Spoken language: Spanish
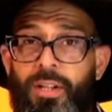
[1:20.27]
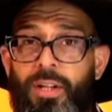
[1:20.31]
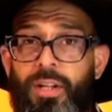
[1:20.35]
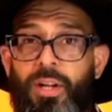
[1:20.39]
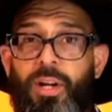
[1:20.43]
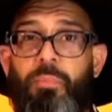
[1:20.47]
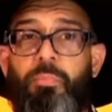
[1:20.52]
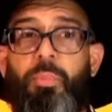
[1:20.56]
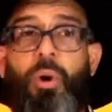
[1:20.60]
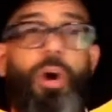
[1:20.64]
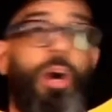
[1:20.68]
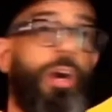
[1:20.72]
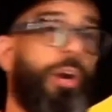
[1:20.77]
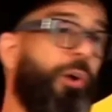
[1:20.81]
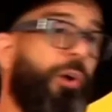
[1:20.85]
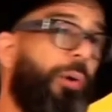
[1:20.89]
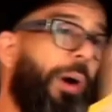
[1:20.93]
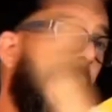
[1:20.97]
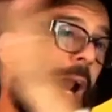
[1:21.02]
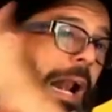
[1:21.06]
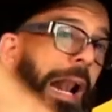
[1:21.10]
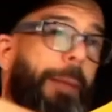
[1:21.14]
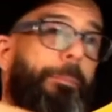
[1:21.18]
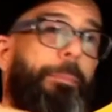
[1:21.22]
porque no
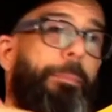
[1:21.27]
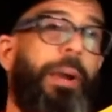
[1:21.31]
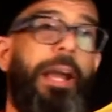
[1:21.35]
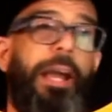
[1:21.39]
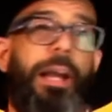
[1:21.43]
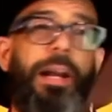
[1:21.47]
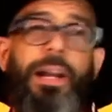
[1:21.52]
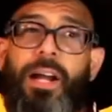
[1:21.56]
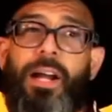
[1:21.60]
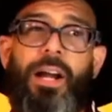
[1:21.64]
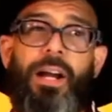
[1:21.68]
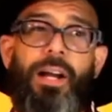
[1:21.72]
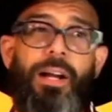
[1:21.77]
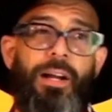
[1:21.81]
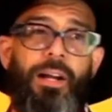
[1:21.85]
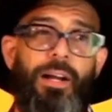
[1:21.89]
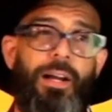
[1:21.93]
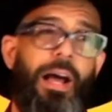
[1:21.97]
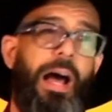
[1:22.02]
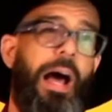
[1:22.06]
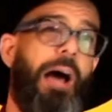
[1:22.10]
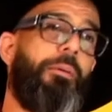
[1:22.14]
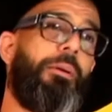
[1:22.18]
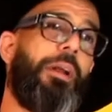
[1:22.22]
vale la pena
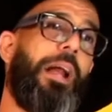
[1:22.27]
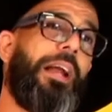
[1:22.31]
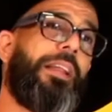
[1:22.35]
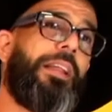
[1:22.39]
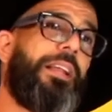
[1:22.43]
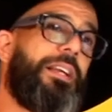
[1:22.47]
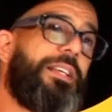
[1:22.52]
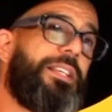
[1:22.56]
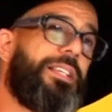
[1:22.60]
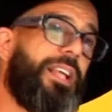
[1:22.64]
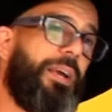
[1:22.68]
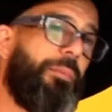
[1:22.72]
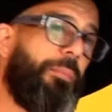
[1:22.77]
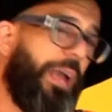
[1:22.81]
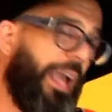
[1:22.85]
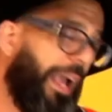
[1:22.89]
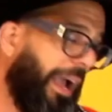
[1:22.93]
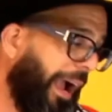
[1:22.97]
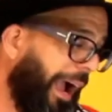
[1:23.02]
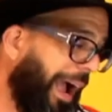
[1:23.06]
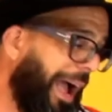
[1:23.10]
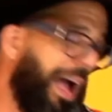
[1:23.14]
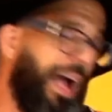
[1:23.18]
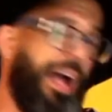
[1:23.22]
hablar de
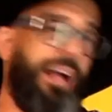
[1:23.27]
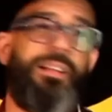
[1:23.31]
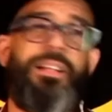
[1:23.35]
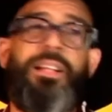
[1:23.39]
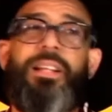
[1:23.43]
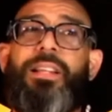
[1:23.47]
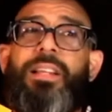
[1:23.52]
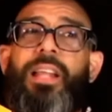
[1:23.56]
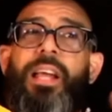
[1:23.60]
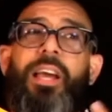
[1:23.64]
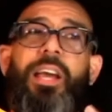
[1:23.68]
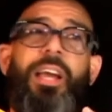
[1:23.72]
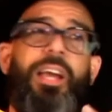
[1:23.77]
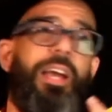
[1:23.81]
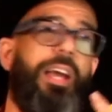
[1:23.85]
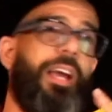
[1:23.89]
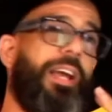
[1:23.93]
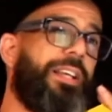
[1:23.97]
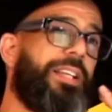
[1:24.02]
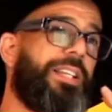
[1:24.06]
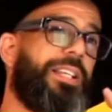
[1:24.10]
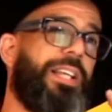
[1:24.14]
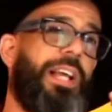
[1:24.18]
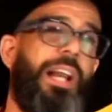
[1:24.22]

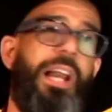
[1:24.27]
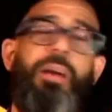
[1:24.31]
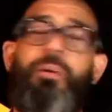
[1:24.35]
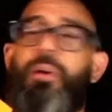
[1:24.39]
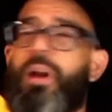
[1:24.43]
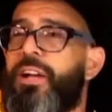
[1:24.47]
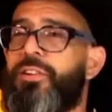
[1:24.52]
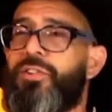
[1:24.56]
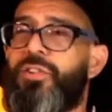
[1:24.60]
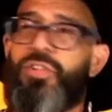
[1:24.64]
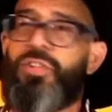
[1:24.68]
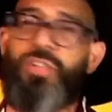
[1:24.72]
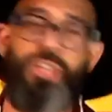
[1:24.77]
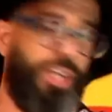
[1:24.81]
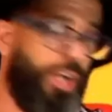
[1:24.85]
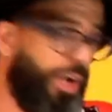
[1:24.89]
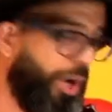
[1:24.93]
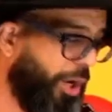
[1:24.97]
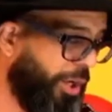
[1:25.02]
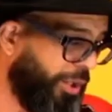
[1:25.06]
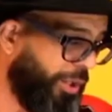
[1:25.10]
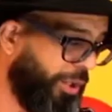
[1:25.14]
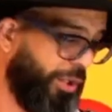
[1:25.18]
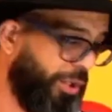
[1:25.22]
semejante
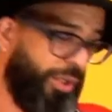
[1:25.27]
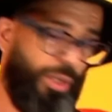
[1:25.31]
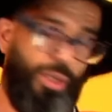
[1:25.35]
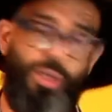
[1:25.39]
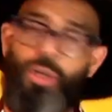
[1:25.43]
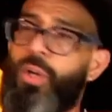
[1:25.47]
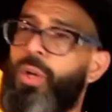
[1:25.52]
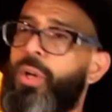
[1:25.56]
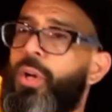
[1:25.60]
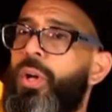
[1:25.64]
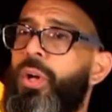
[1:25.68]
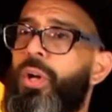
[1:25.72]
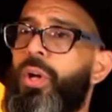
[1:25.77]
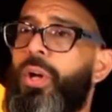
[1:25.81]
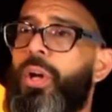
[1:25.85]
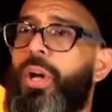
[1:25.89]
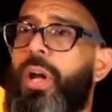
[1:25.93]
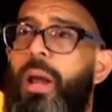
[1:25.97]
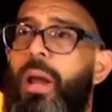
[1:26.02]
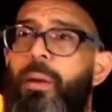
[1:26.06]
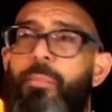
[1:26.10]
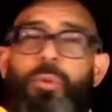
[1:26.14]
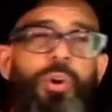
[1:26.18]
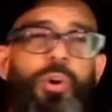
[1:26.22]
celebración,
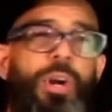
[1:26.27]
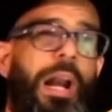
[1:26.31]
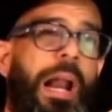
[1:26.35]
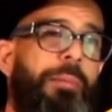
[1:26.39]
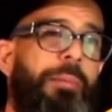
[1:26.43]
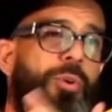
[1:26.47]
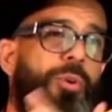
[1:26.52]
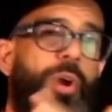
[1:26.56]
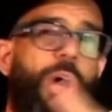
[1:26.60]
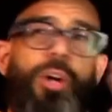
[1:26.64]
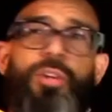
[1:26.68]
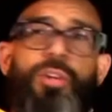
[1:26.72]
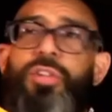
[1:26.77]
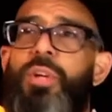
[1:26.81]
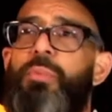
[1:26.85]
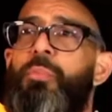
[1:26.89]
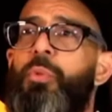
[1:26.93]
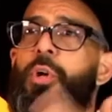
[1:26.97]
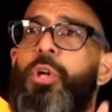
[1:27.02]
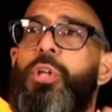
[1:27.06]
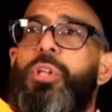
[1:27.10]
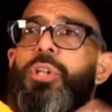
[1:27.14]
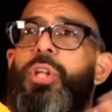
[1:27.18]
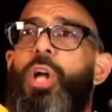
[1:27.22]
que muy glamuroso y
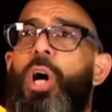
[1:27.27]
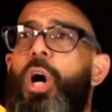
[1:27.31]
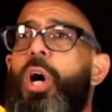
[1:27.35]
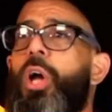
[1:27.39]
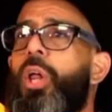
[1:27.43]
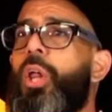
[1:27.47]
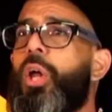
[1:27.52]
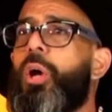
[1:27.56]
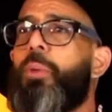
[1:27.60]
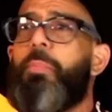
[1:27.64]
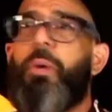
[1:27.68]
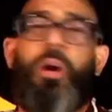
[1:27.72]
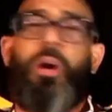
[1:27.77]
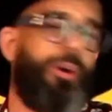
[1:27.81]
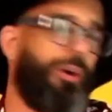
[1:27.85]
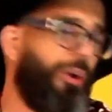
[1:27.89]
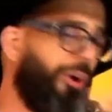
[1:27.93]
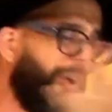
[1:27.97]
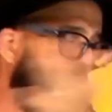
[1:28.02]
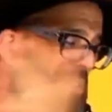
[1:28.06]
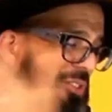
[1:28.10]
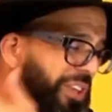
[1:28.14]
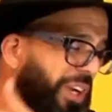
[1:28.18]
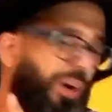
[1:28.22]
muy todo, pero
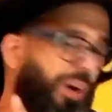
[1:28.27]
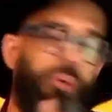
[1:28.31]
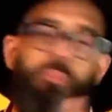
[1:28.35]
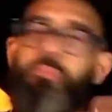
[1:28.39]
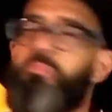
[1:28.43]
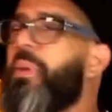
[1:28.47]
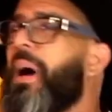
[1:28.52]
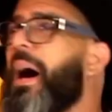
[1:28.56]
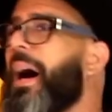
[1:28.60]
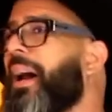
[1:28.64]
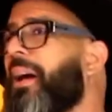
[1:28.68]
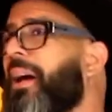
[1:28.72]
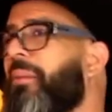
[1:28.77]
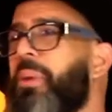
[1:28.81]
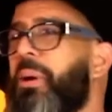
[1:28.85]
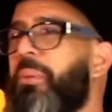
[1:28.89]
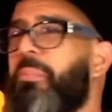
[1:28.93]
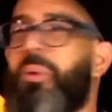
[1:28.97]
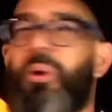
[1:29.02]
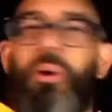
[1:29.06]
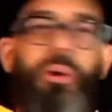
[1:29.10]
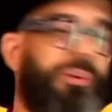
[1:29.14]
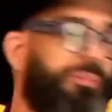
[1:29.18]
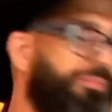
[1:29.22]
no se compara, mi
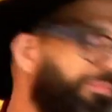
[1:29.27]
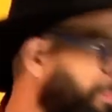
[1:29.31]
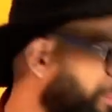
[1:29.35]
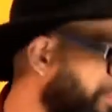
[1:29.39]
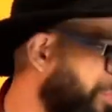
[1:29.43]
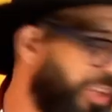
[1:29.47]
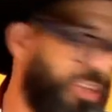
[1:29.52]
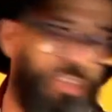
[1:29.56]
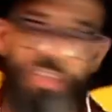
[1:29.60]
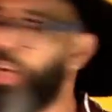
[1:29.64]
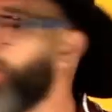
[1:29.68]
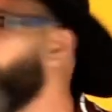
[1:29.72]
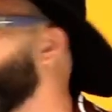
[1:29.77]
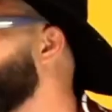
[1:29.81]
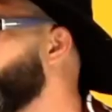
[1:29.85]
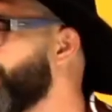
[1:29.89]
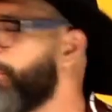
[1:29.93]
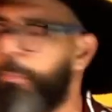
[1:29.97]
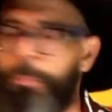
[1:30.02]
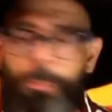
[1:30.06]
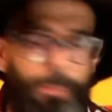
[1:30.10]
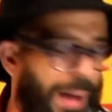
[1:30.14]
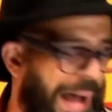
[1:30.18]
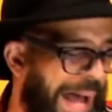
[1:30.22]
amor. No se
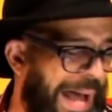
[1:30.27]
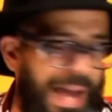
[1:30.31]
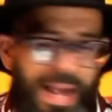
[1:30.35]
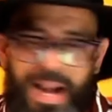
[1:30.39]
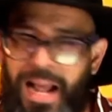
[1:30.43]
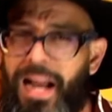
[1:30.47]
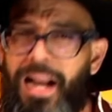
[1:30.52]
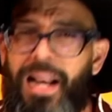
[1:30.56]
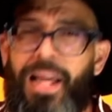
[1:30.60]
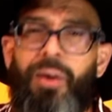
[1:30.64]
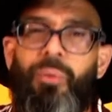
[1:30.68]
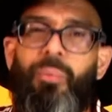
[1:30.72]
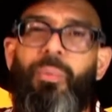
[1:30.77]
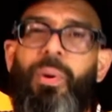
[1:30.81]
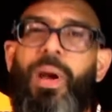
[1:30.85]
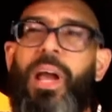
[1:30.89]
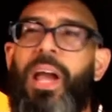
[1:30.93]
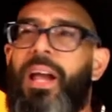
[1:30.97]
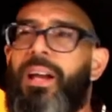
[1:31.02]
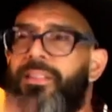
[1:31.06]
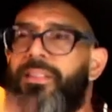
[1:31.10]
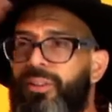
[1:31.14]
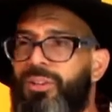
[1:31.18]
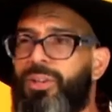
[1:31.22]
compara el
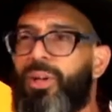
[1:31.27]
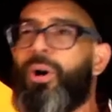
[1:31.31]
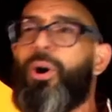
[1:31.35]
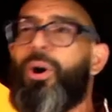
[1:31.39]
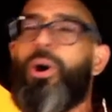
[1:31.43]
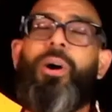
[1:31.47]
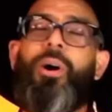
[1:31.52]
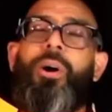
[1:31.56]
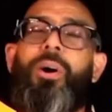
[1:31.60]
evento